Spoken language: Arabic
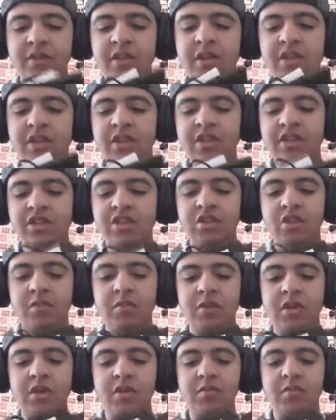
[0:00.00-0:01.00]

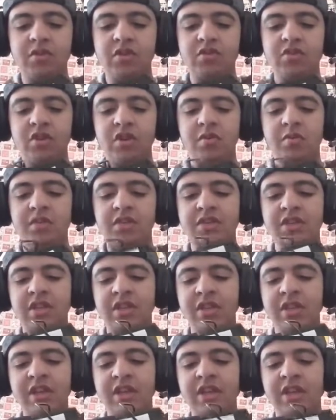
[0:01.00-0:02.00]
كترجعهم ليهم كتقول لهم رجع
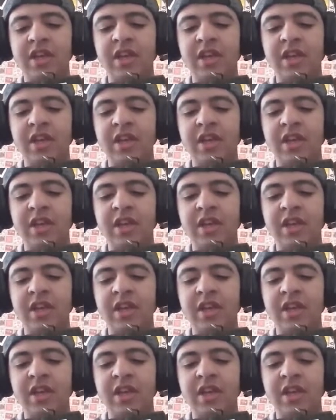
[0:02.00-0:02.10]
عطيني